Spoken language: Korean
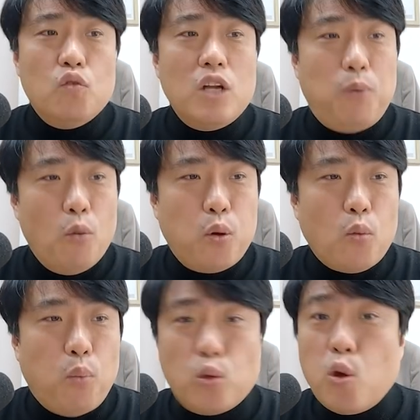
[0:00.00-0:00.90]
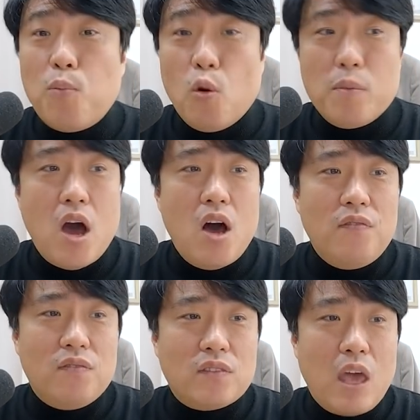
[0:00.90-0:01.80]
우리 보통
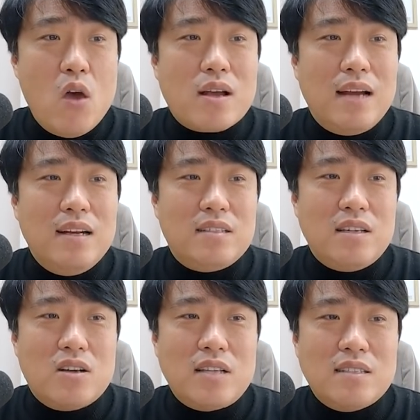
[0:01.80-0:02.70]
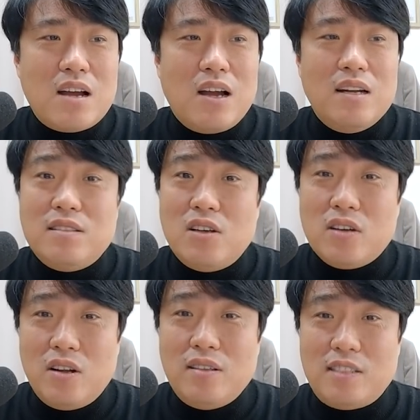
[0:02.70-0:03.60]
보면 계획관리지역, 생산관리지역
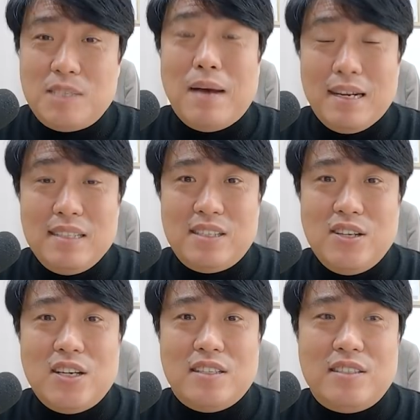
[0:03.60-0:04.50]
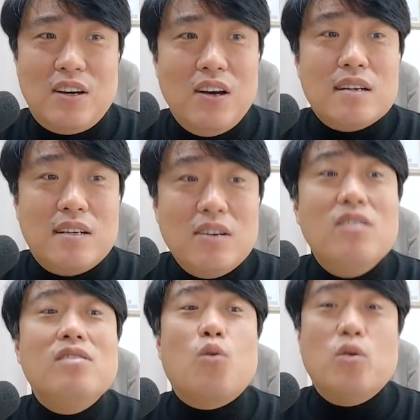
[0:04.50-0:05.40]
이런 데 집 많이 지어져 있죠.
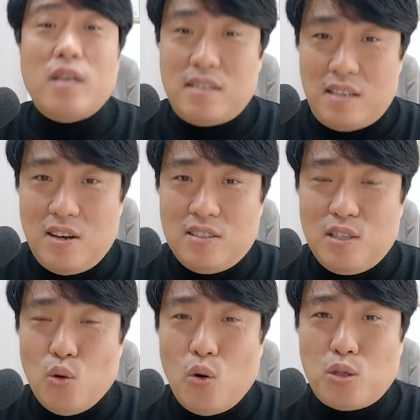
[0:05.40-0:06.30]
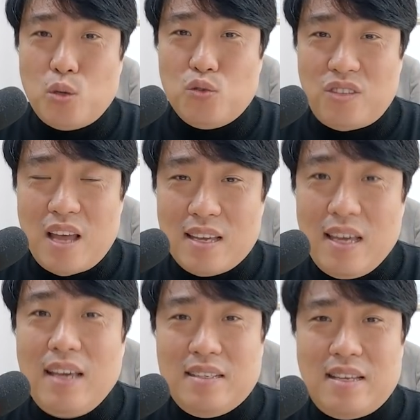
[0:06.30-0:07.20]
그런 곳에 지어진 농어촌
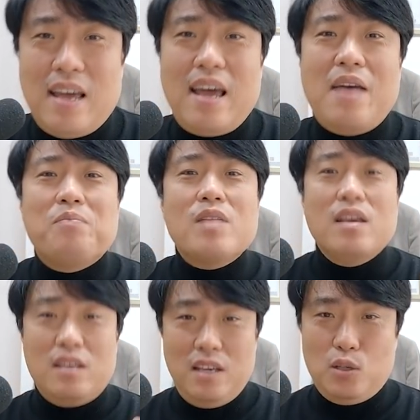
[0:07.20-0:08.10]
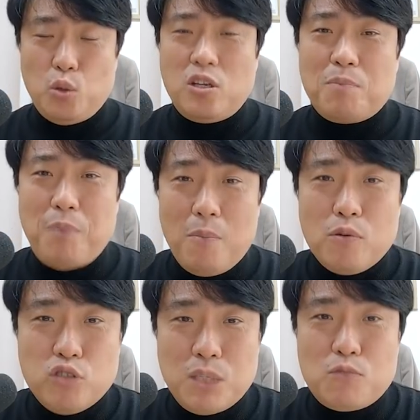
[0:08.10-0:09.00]
주택이 이제 이
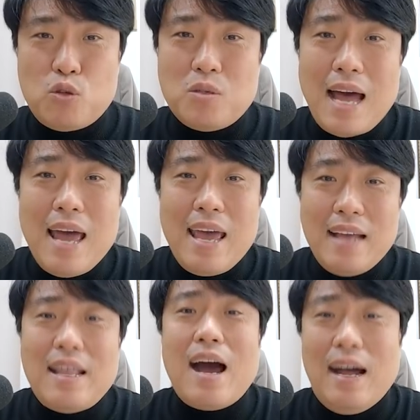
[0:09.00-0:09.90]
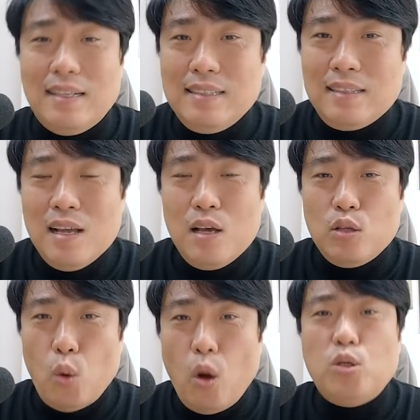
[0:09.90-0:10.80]
조특법 99조 4에 해당하는
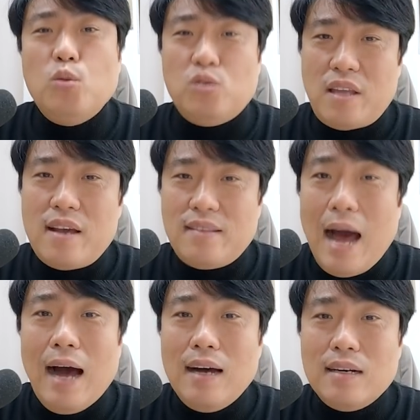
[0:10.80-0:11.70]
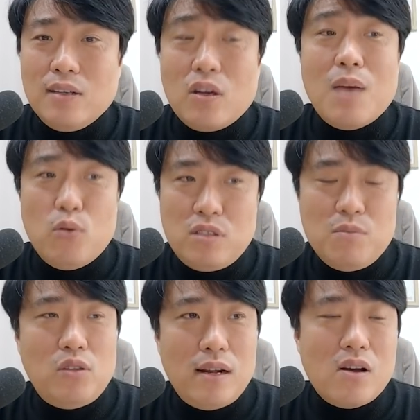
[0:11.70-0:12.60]
농어촌 주택이다, 그렇게
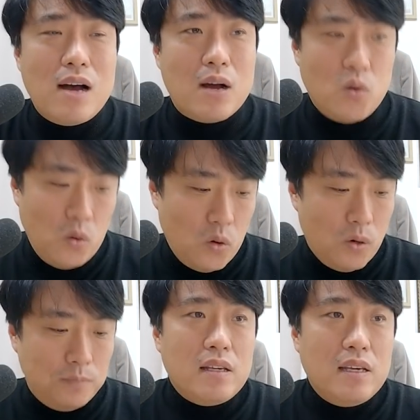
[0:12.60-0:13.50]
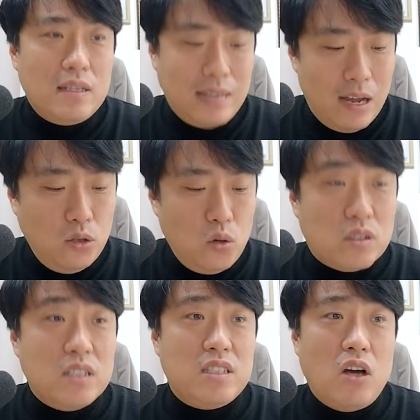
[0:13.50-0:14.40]
보시면 될 것 같고, 이
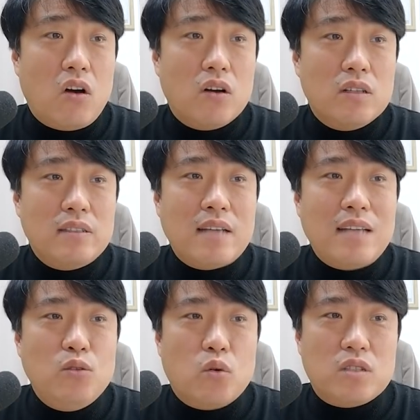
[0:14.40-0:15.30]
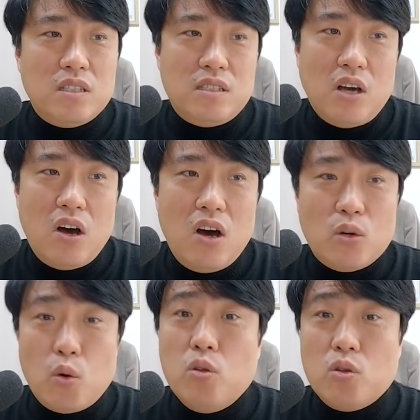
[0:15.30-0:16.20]
자연녹지지역, 생산 녹지 지역
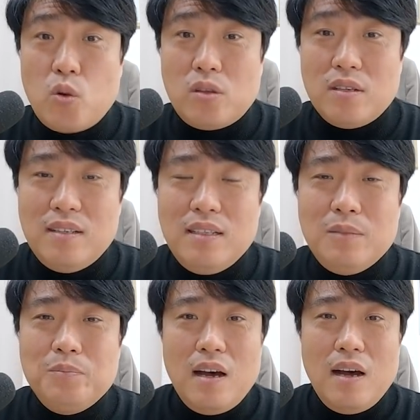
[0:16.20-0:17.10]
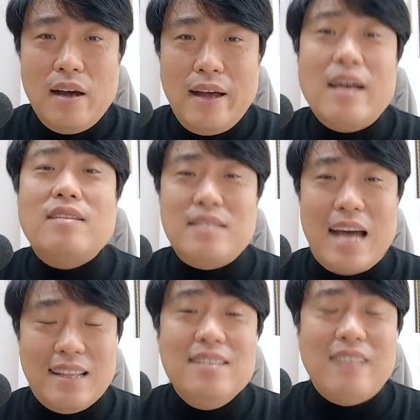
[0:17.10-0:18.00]
이런 곳들은 해당되지
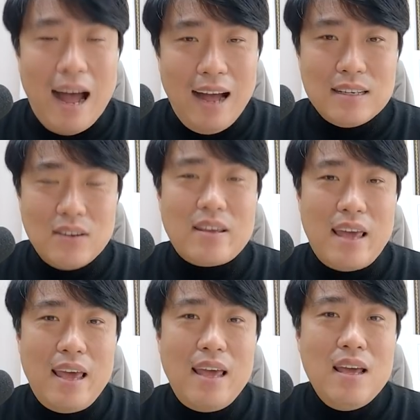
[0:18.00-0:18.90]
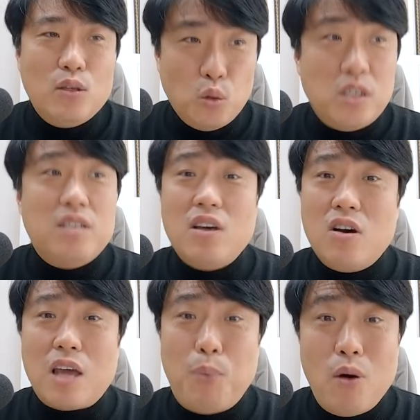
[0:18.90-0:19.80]
않는다. 그렇게 도시
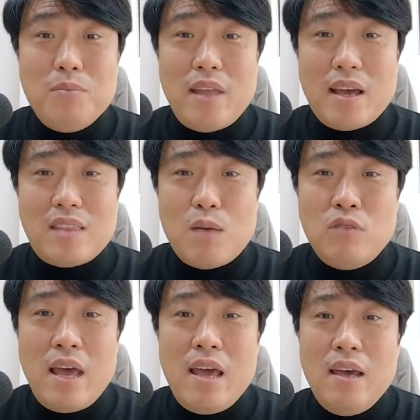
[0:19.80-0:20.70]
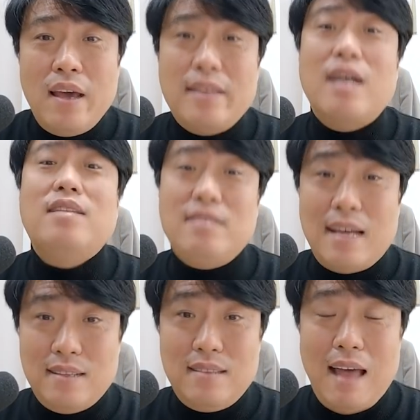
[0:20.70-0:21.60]
지역에 포함되기 때문에 해당되지
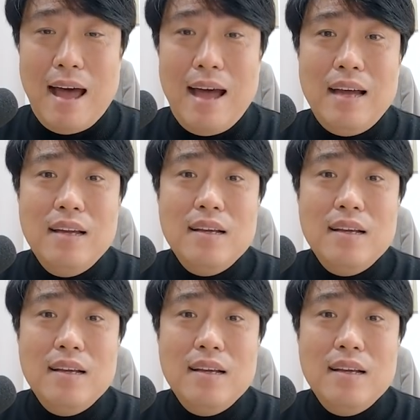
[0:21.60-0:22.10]
않는다.